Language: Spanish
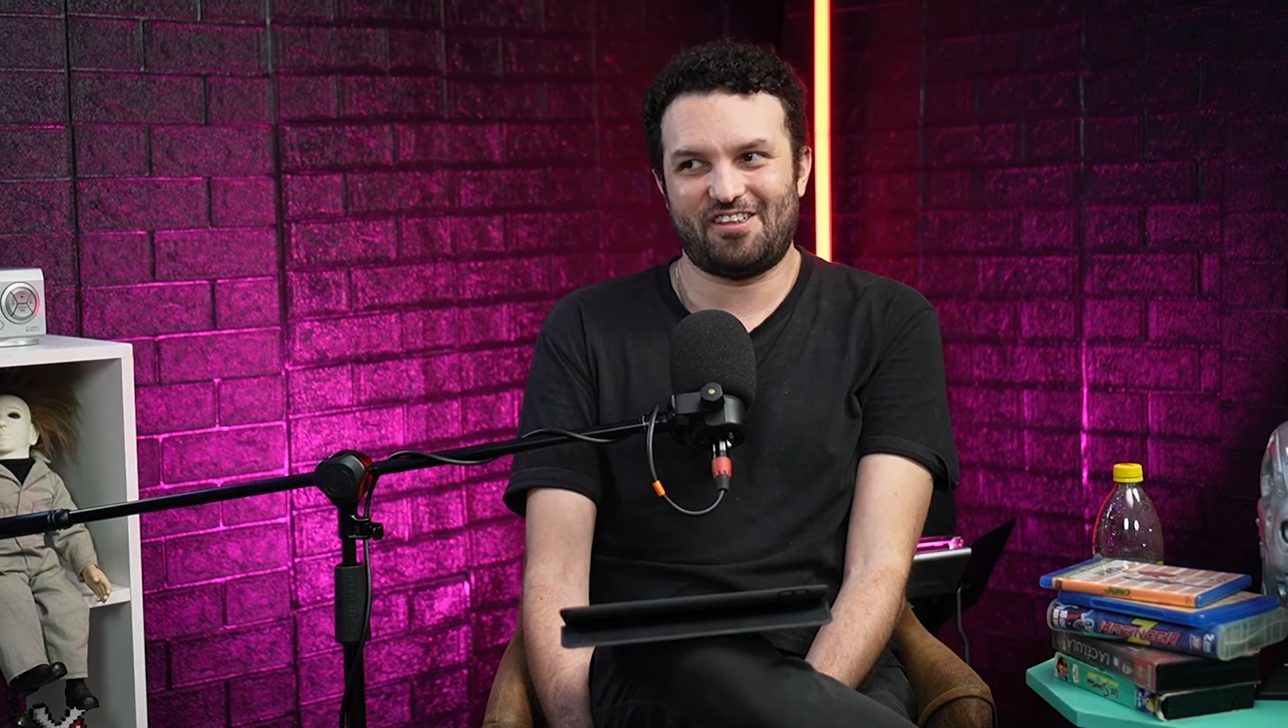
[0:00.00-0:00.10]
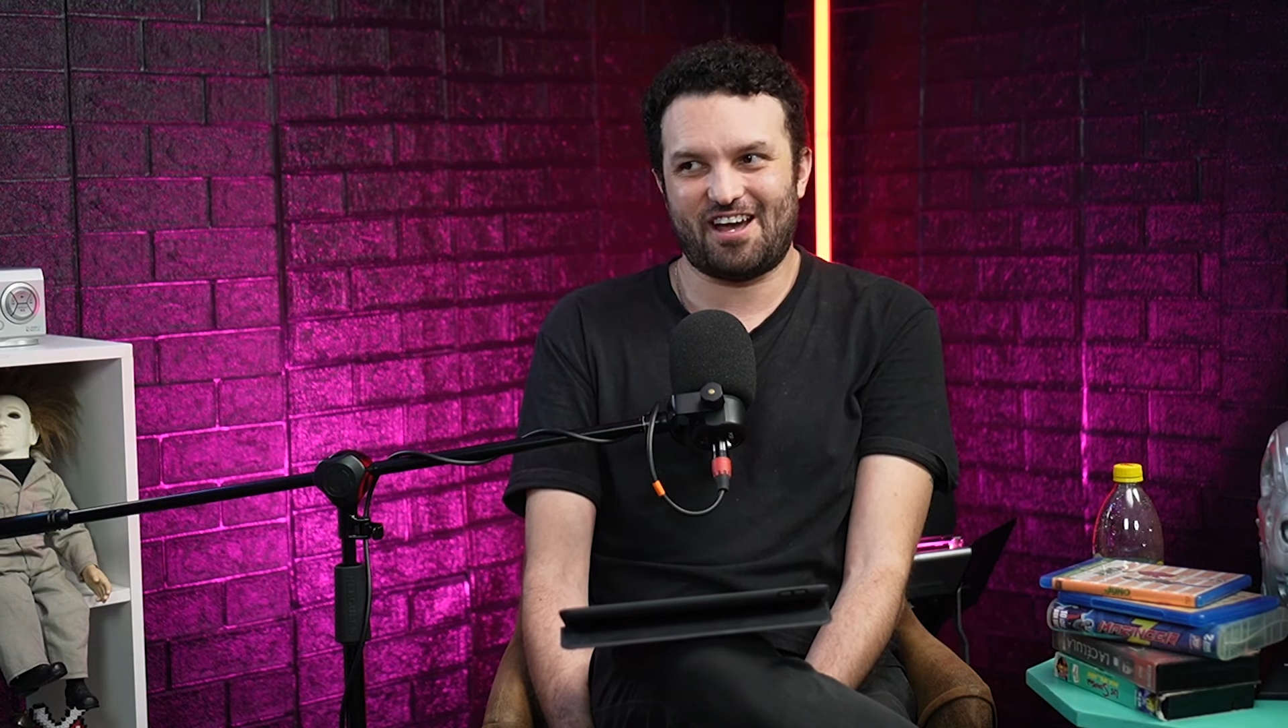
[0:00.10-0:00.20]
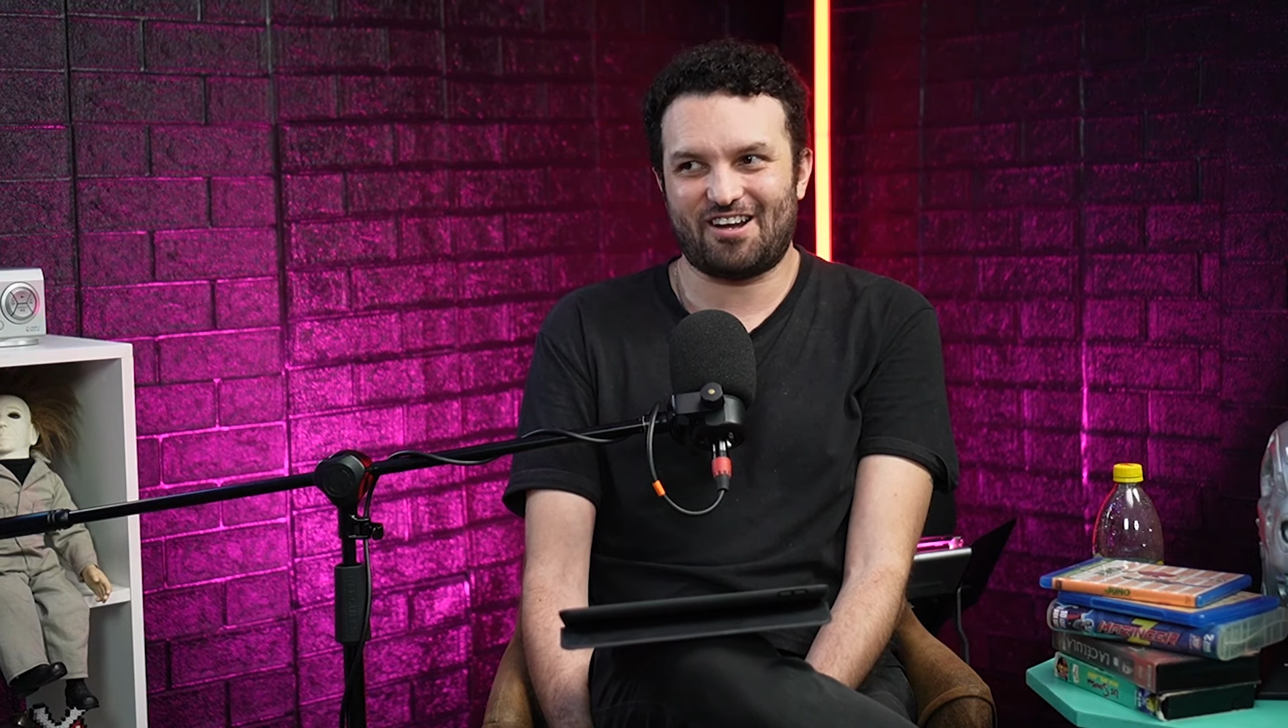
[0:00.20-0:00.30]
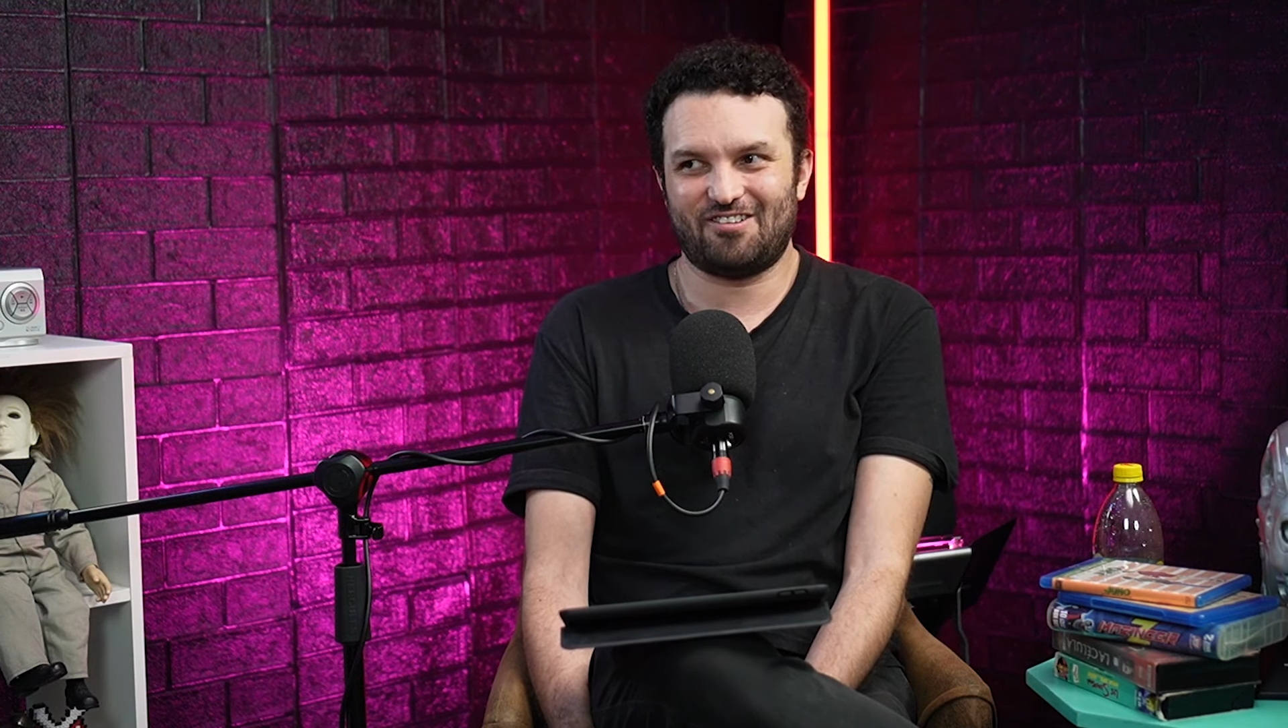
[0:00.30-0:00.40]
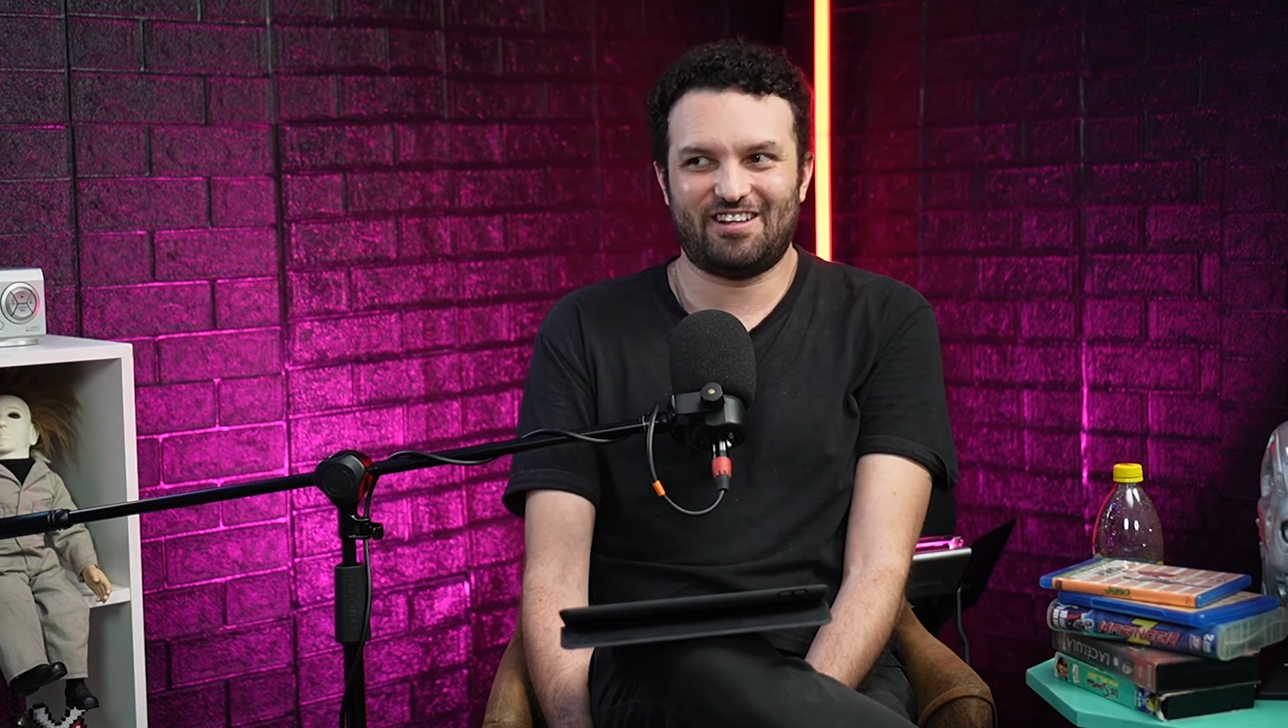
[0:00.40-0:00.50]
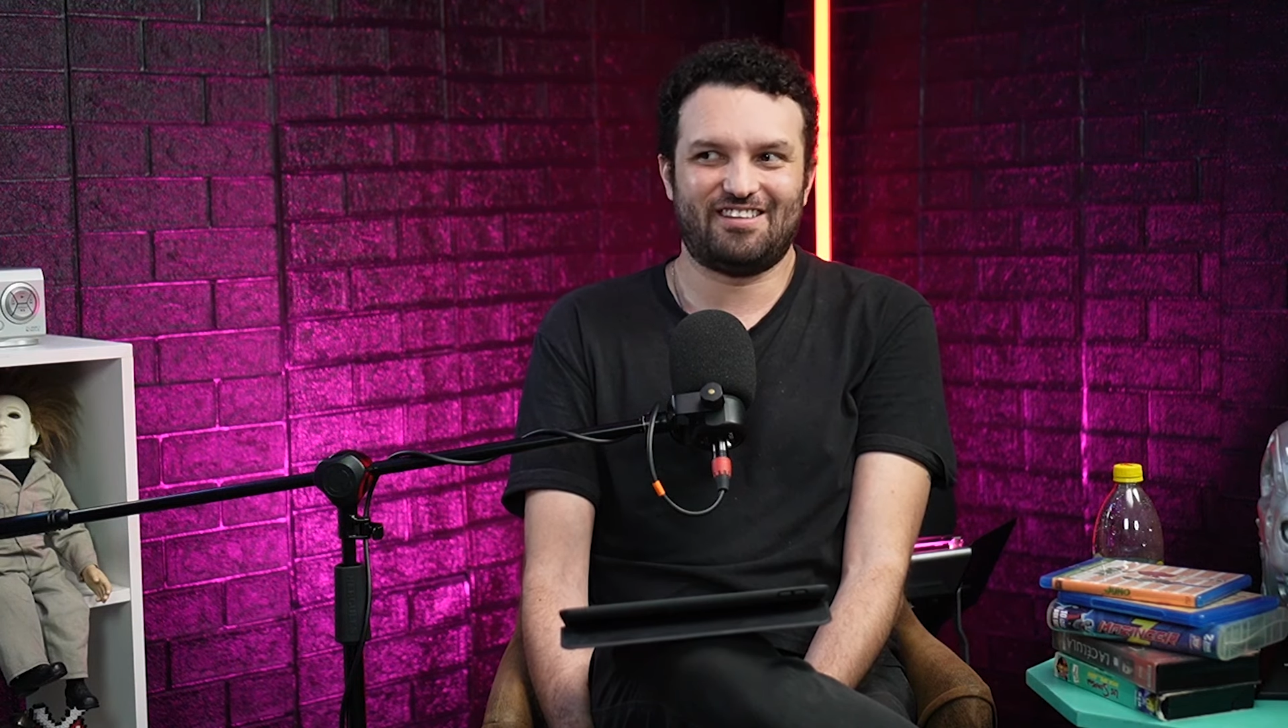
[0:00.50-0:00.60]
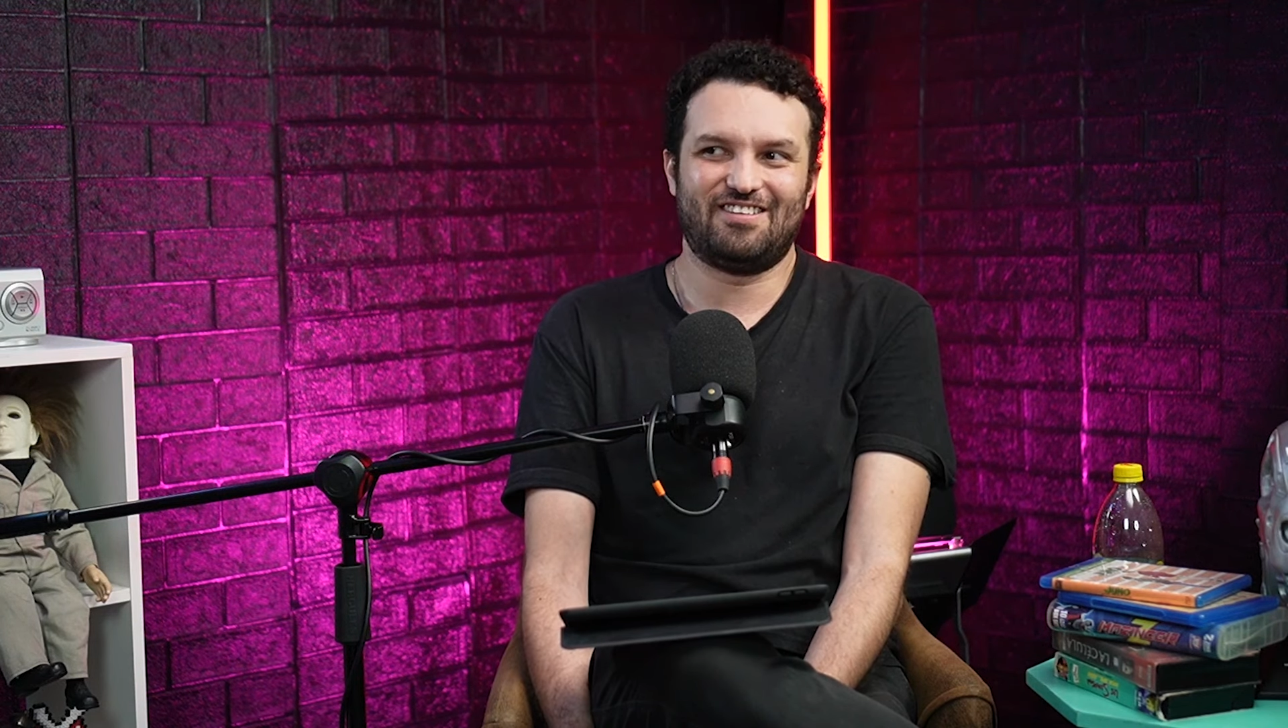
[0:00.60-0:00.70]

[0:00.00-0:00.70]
de Dacola,